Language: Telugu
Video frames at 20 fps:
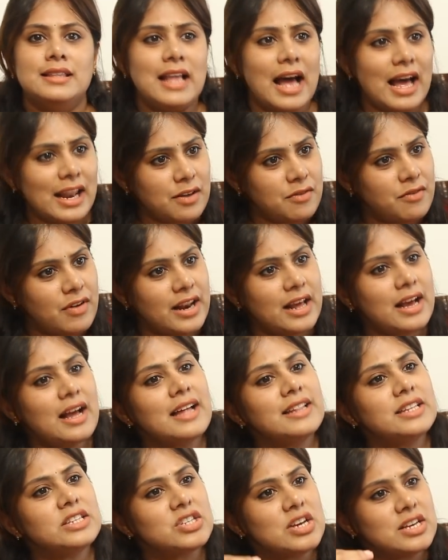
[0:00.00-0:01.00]
దాని వెనక
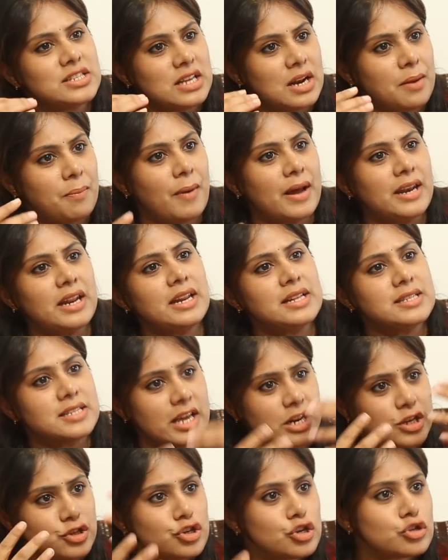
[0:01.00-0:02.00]
అది చేసిన పనిని
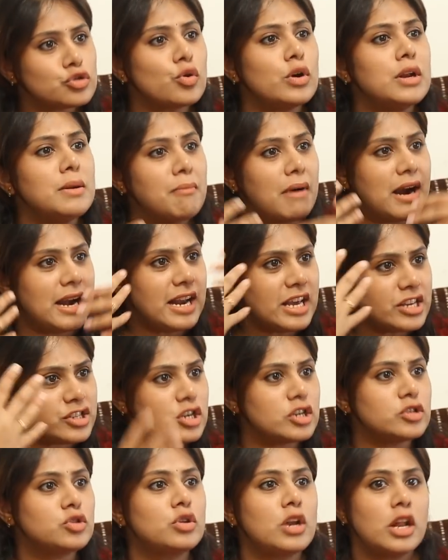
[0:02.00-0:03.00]
సరి చేసుకొని మళ్ళీ
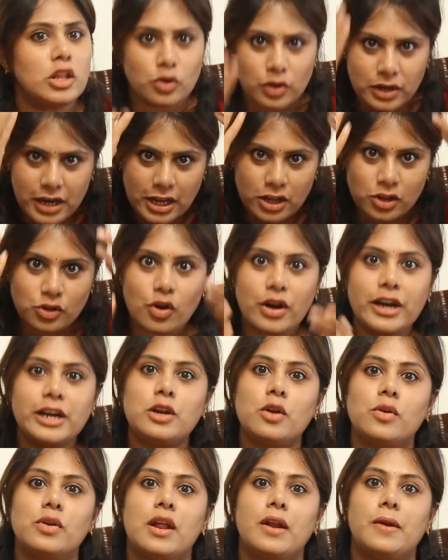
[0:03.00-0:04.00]
చేస్తున్నందుకు నేను ఇదిగో
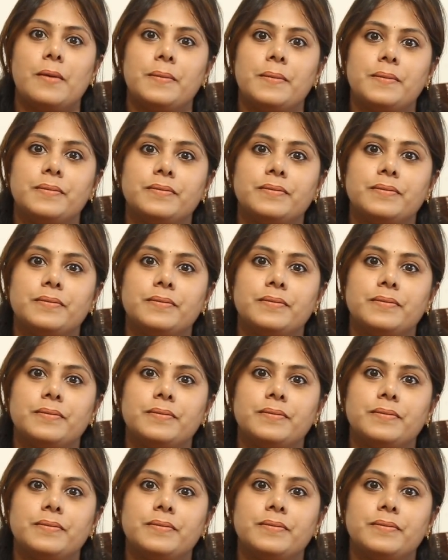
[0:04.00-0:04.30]
ఇట్లున్నాను